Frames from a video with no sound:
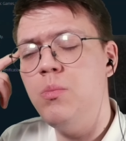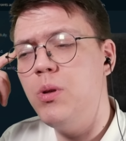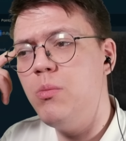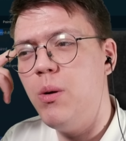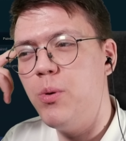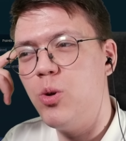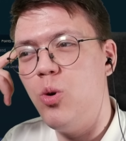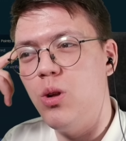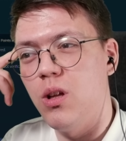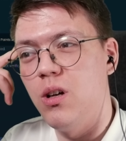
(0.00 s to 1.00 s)
не понимаю
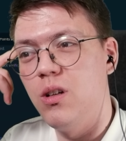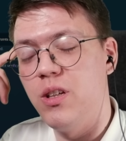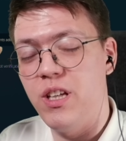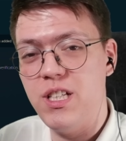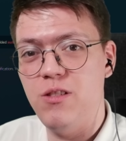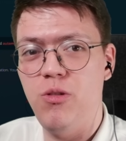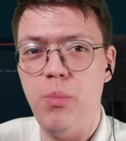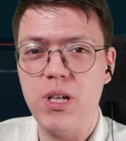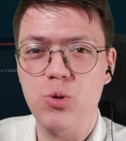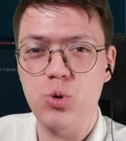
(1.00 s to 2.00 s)
прикола. Если
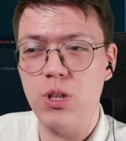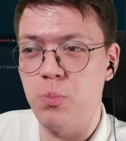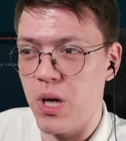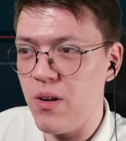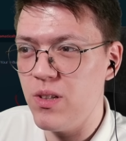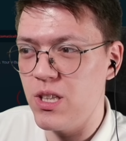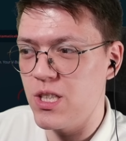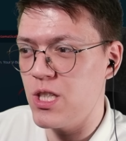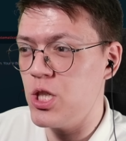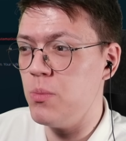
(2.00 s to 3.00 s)
вебаксы уже
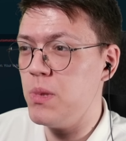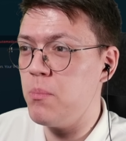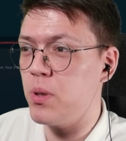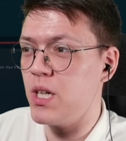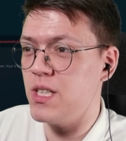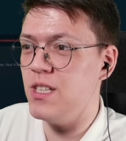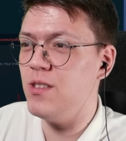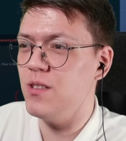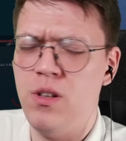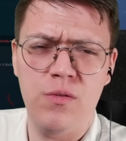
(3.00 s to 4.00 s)
отправлены, зачем нам
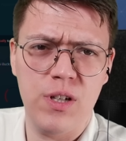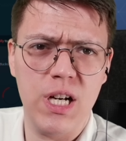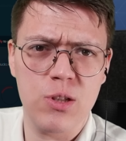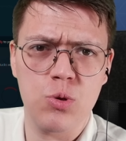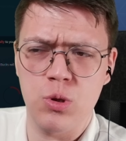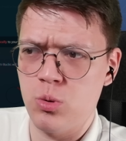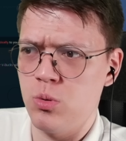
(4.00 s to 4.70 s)
проходить верификацию